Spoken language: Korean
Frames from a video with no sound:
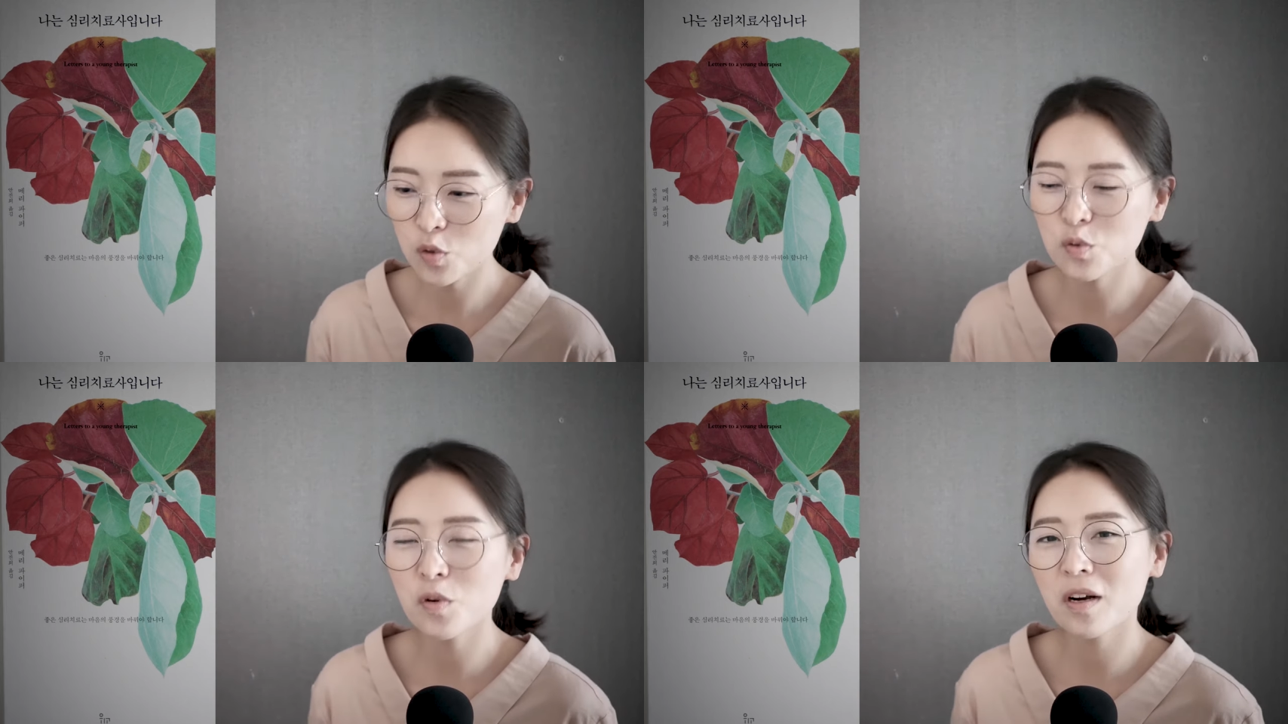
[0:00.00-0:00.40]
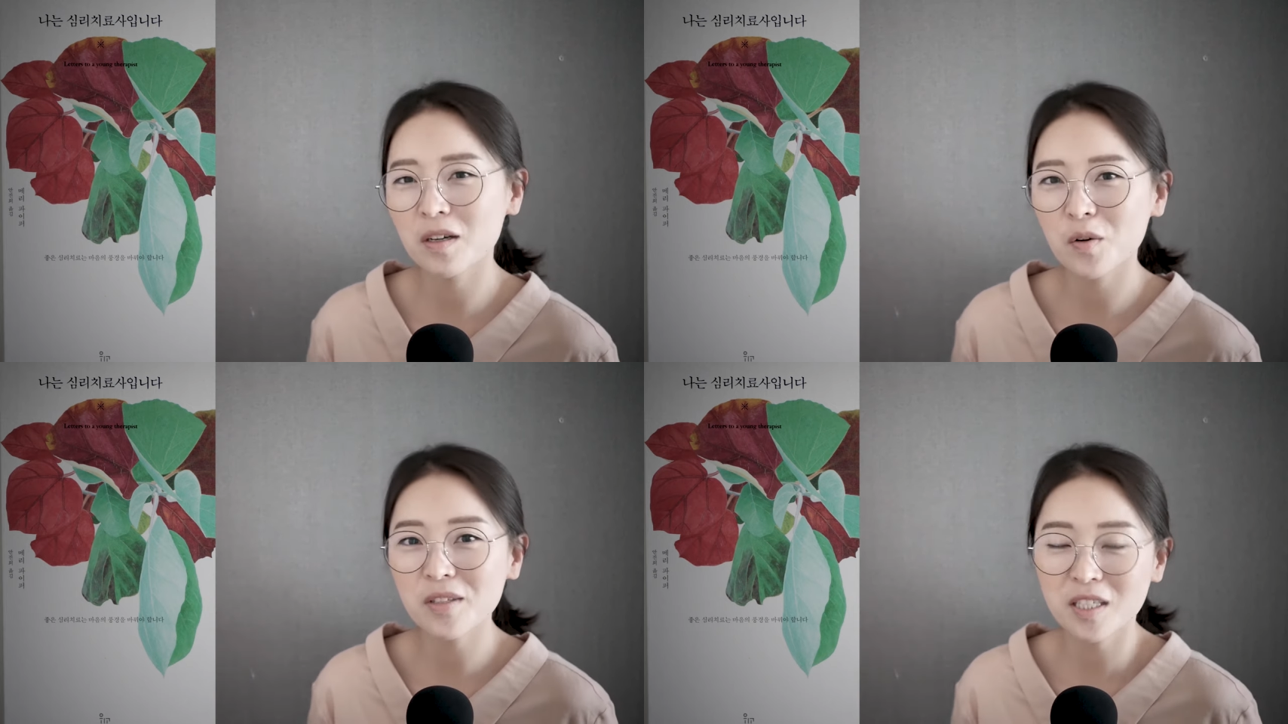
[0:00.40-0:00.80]

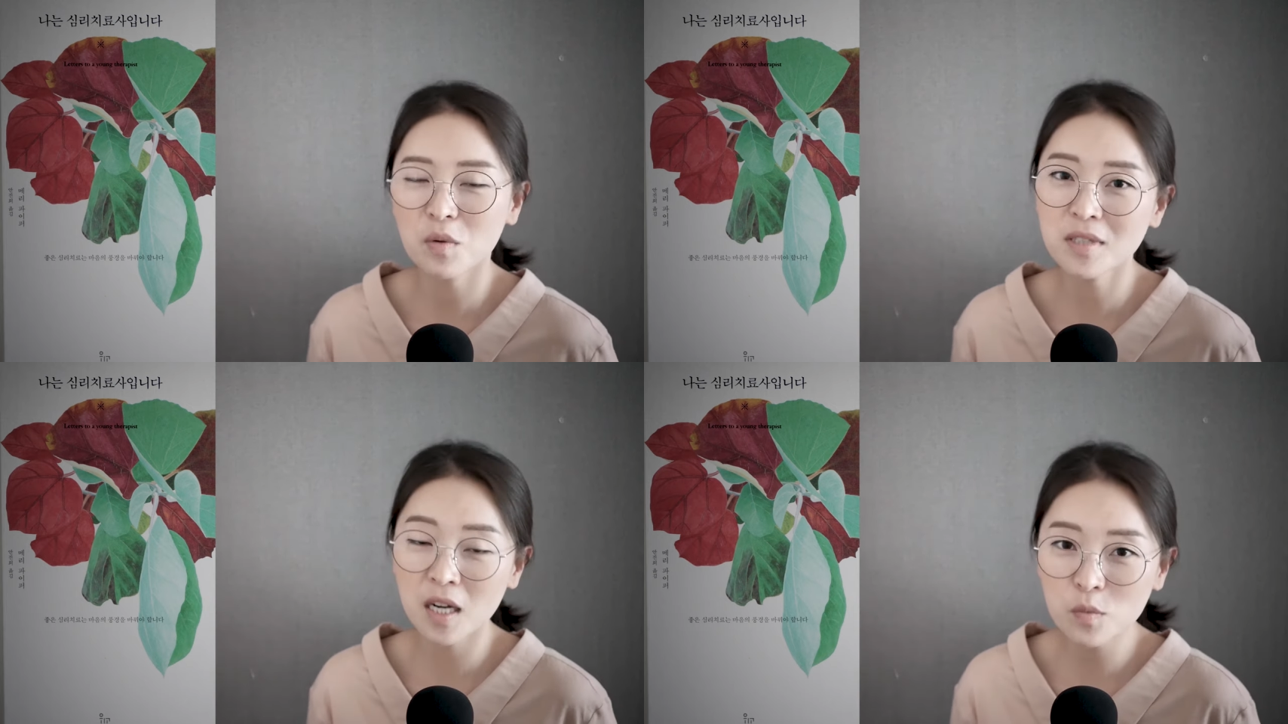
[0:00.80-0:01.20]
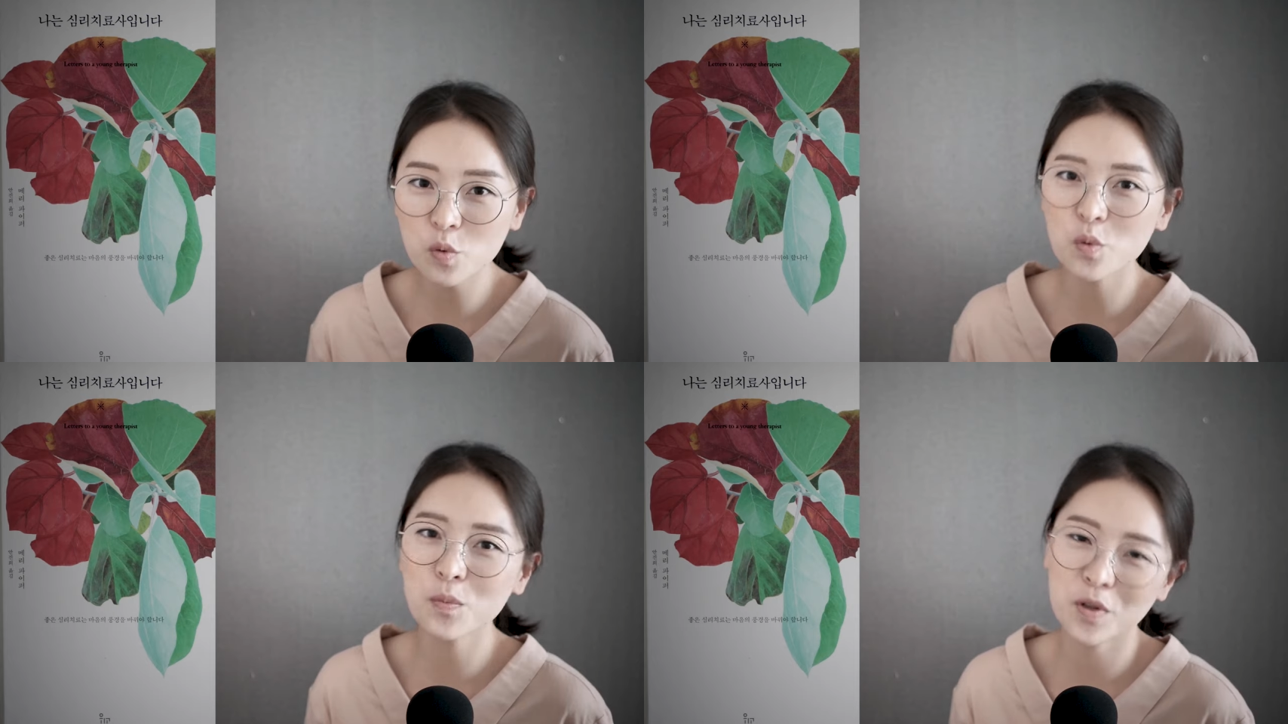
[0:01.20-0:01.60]
중요한 건 이런
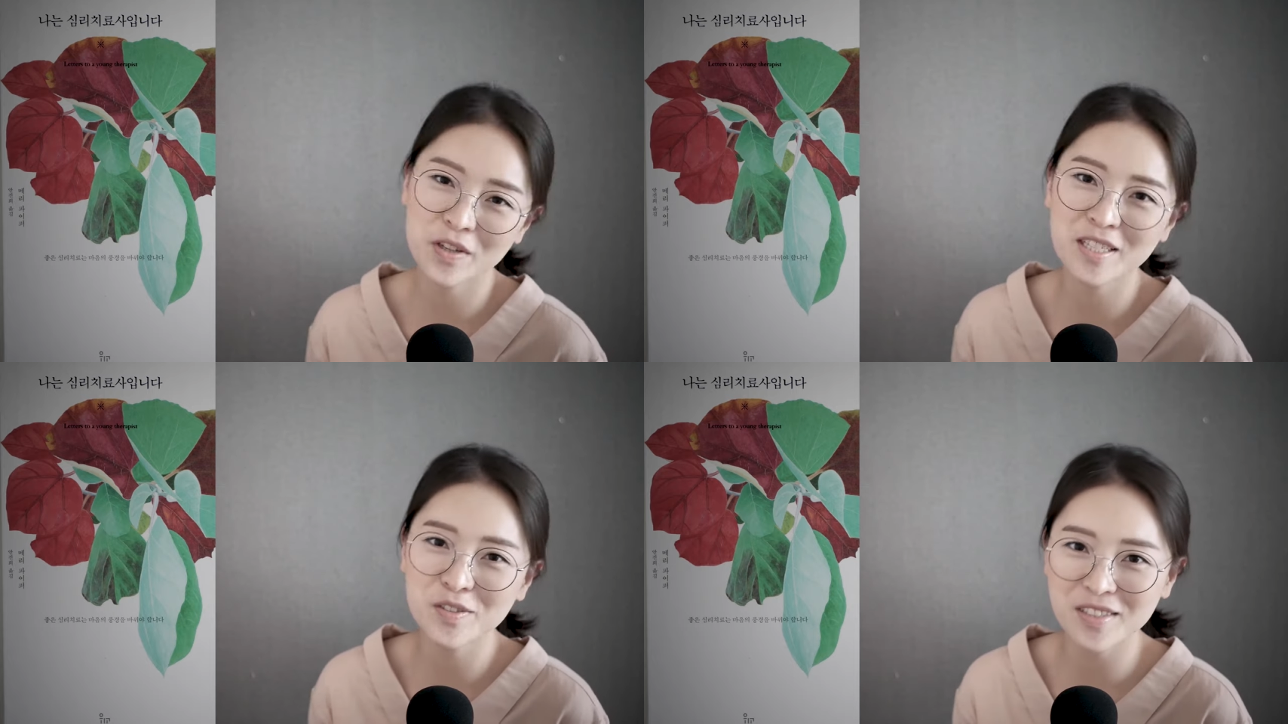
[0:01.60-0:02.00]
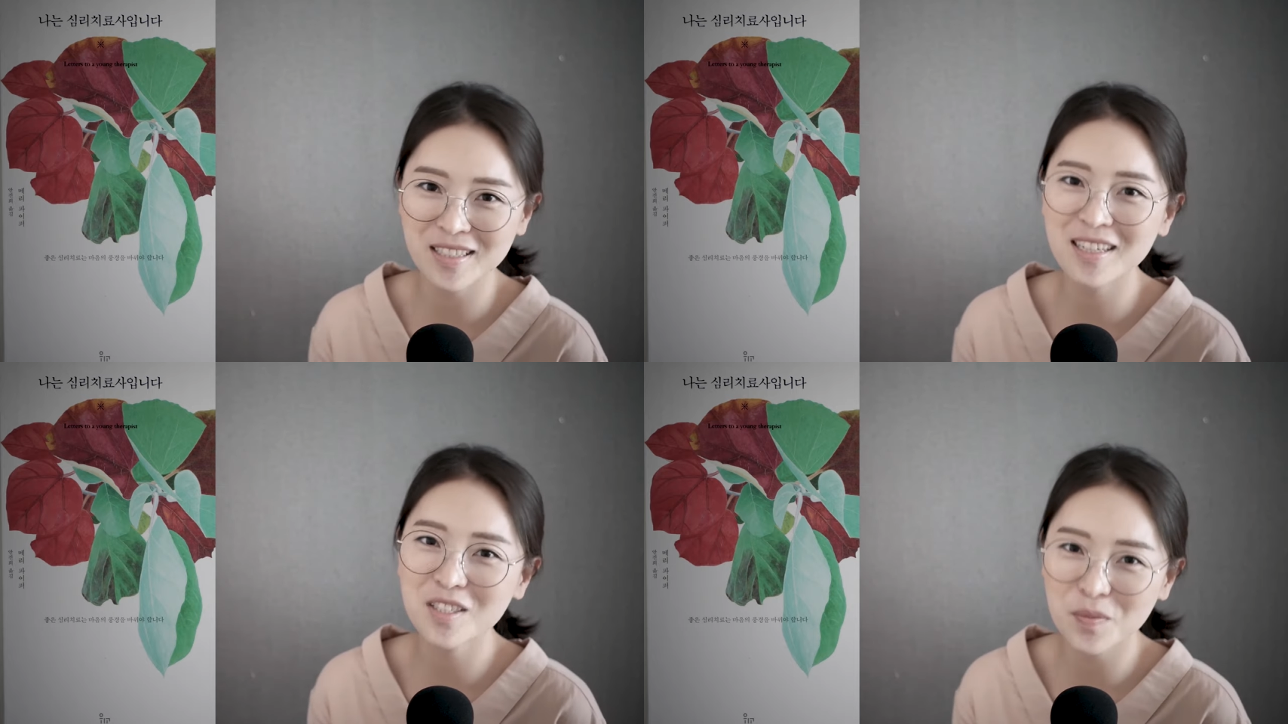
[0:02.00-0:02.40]
사람도 변화할
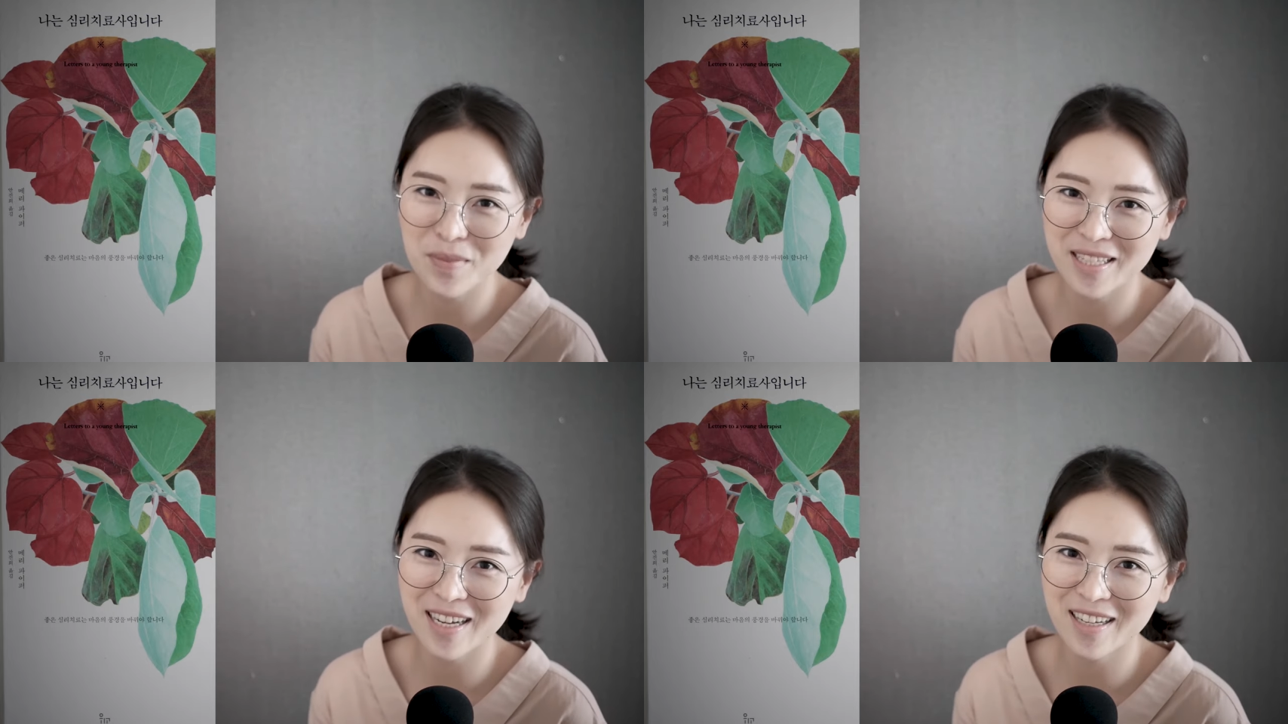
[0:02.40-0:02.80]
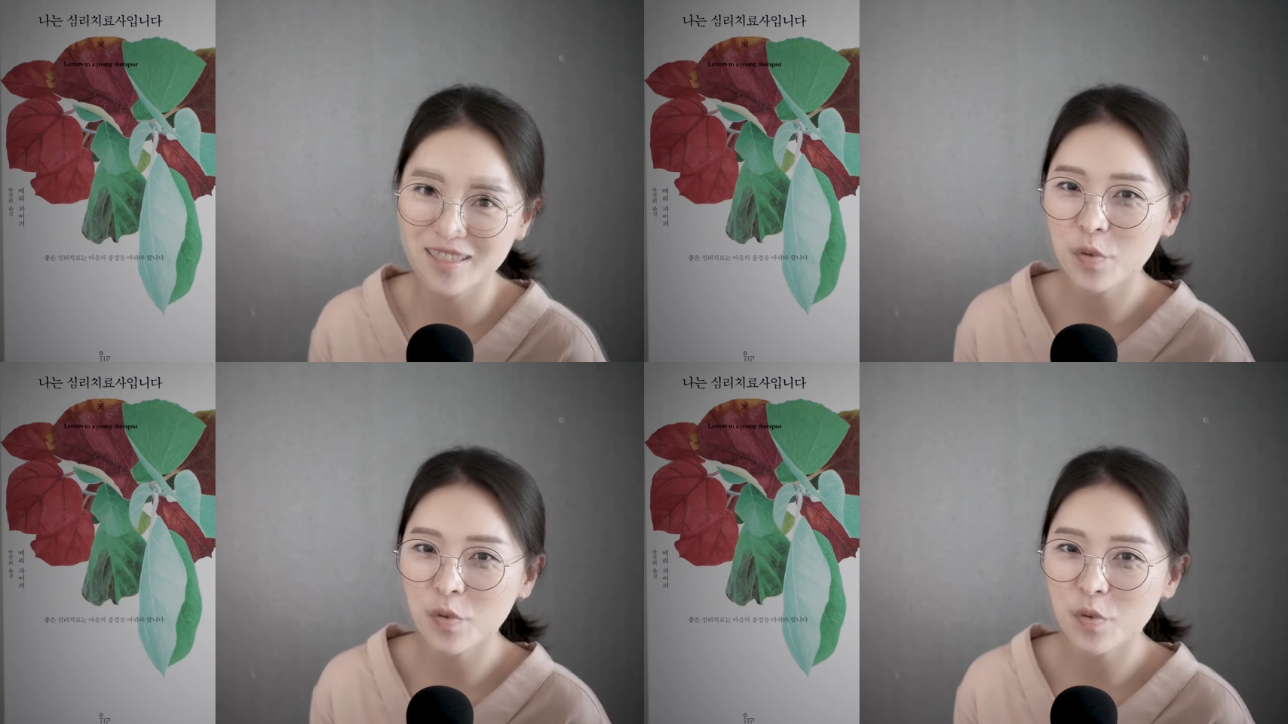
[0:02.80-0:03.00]
수 있다라는 겁니다.